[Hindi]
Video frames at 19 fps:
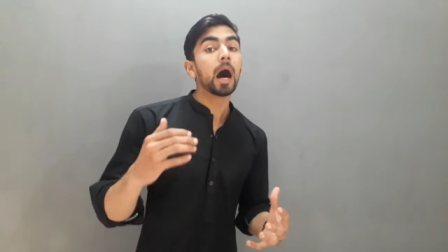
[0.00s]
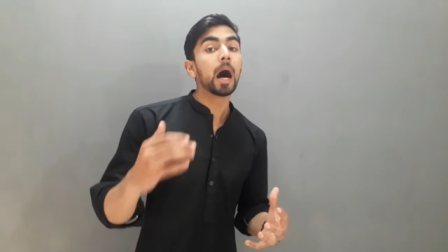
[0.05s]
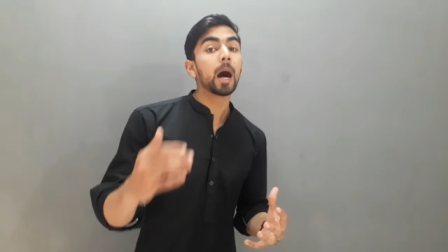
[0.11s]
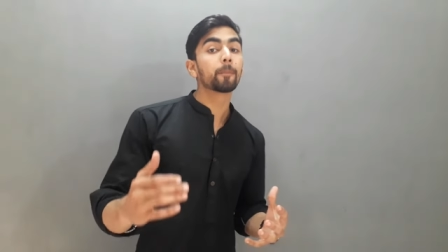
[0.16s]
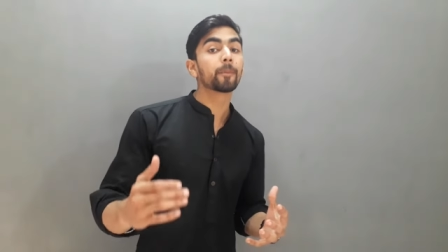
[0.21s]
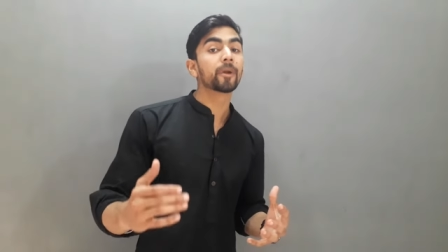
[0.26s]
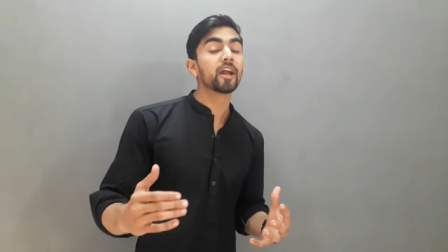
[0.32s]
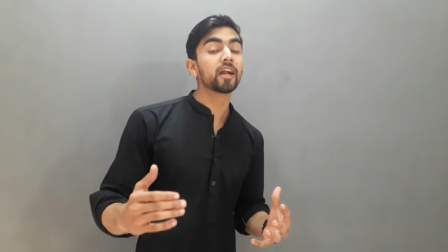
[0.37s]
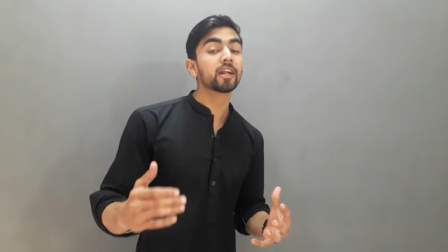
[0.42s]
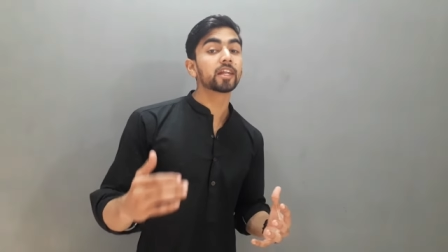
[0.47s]

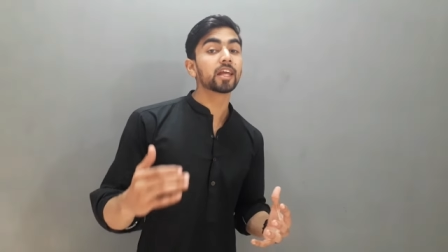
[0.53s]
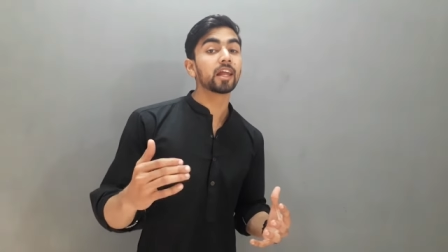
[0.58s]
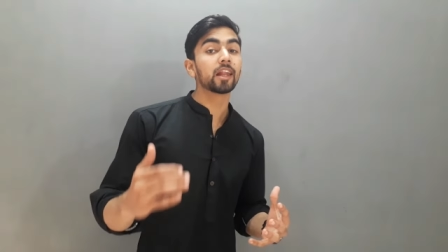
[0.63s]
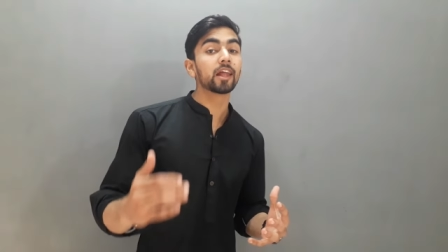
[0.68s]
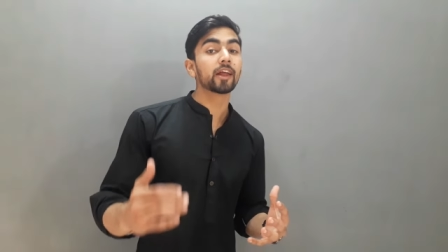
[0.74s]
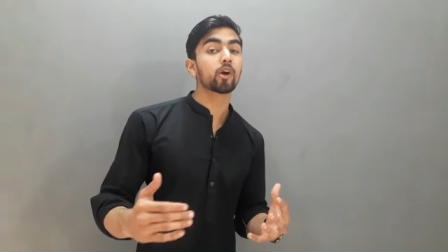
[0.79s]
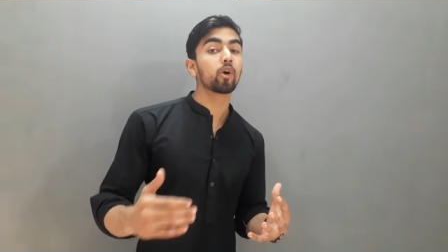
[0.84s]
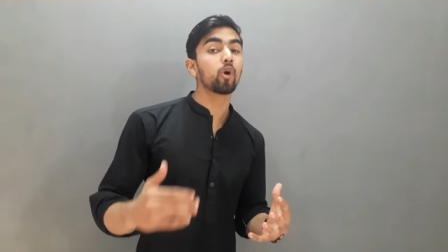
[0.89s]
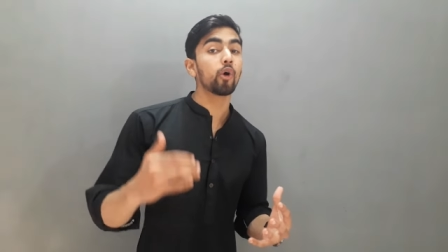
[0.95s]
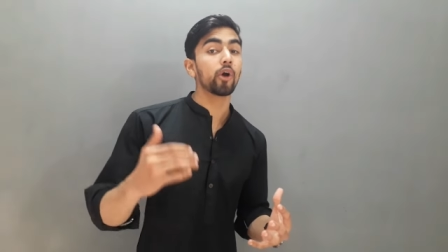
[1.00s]
अपने
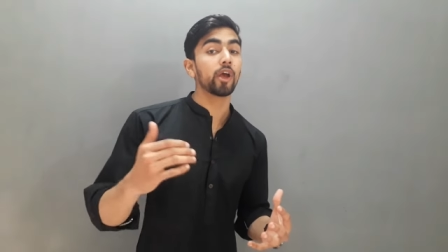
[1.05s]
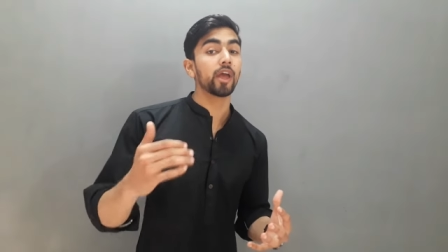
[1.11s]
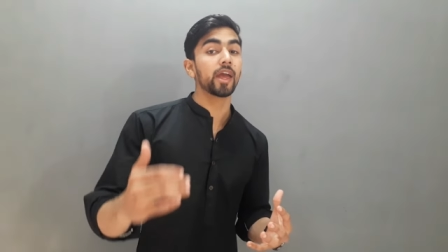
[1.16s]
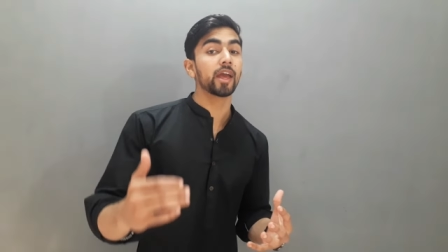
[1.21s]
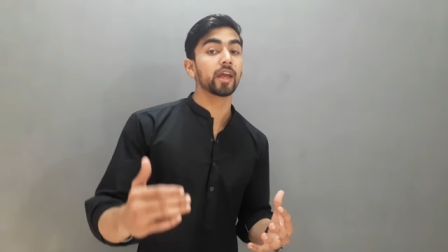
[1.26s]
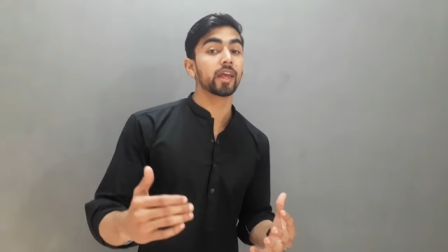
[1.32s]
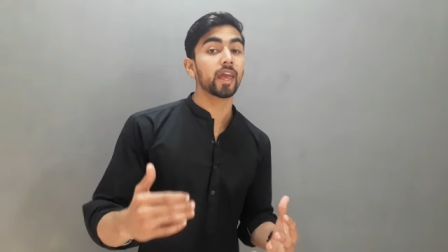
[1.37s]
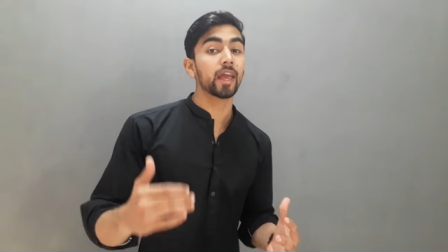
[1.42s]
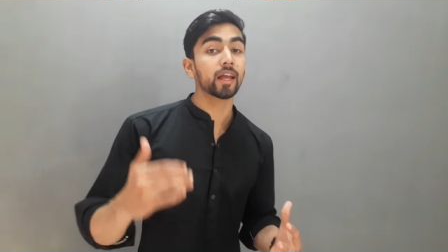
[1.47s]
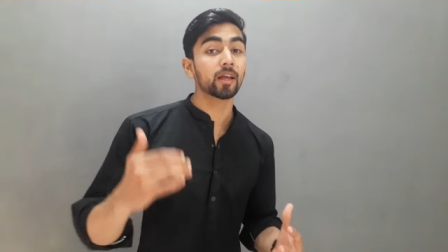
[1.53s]
टेलर को
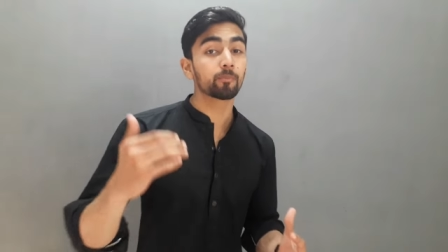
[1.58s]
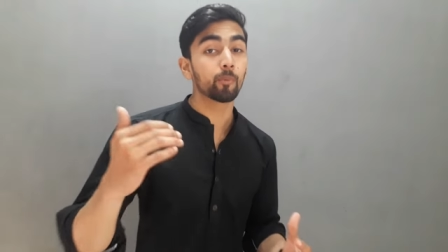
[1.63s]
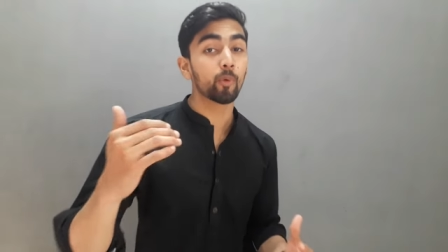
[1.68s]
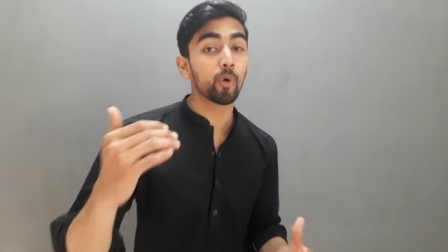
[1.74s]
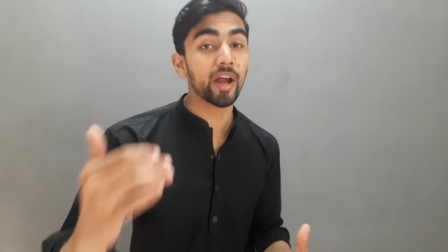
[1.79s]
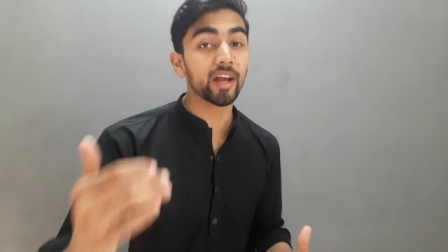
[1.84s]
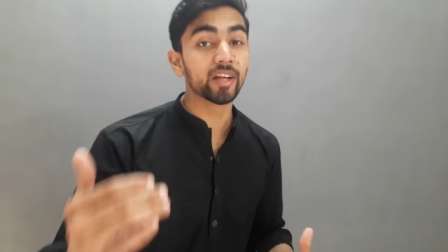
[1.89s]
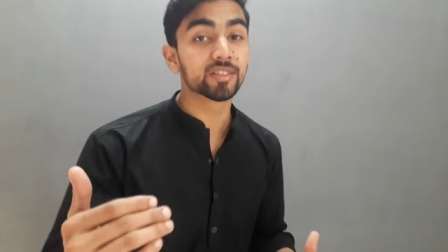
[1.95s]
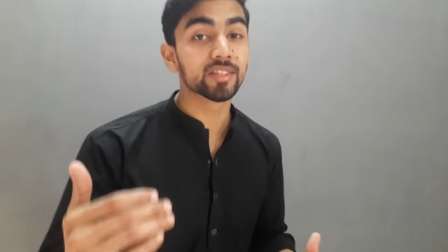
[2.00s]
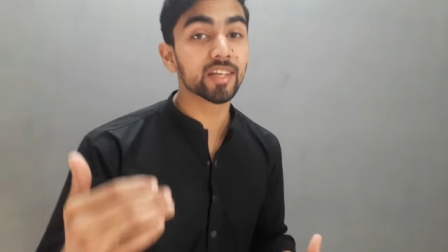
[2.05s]
एक एक
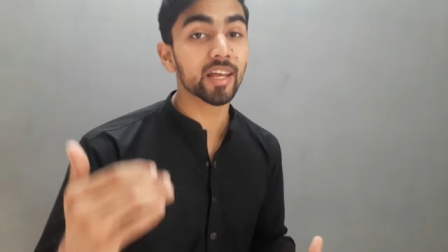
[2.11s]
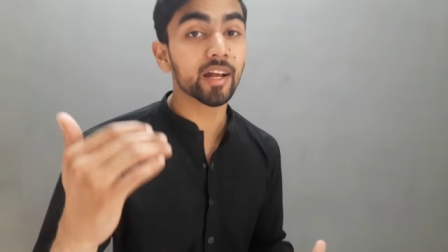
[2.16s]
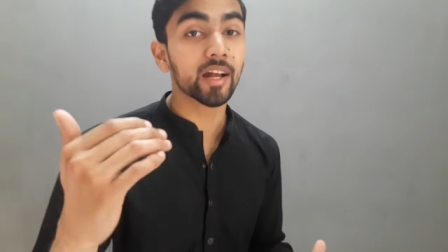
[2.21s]
पॉइंट से